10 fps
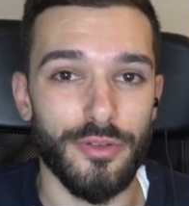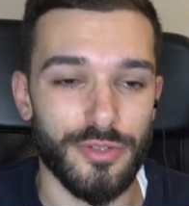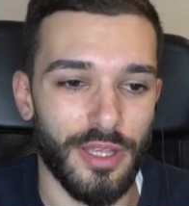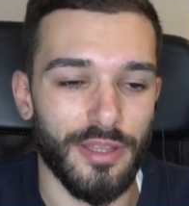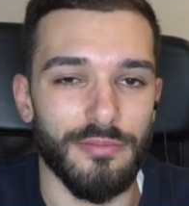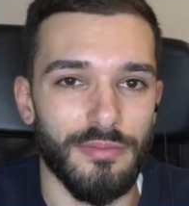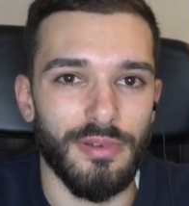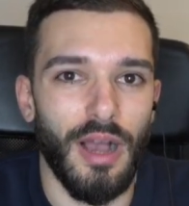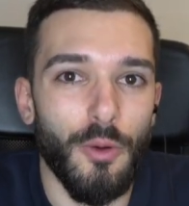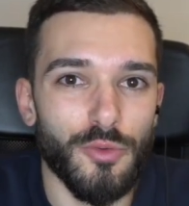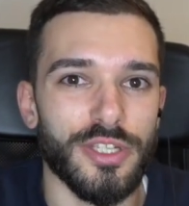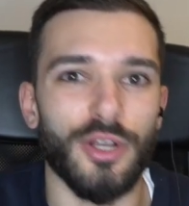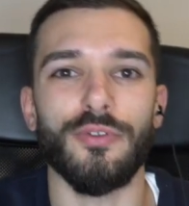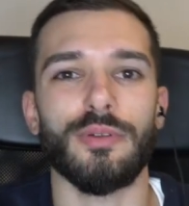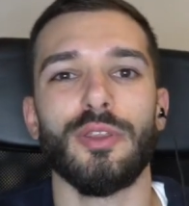O sea, aún
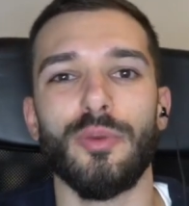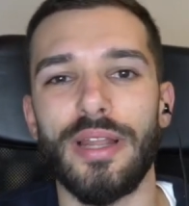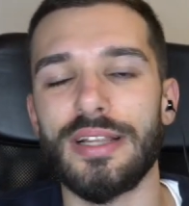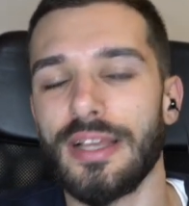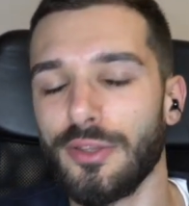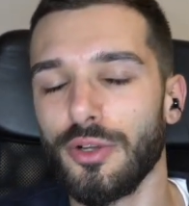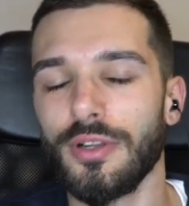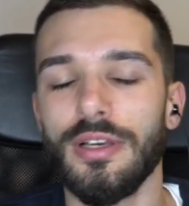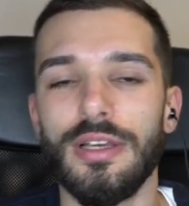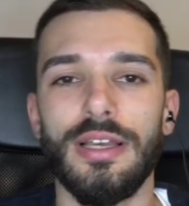sigo formándome en el sector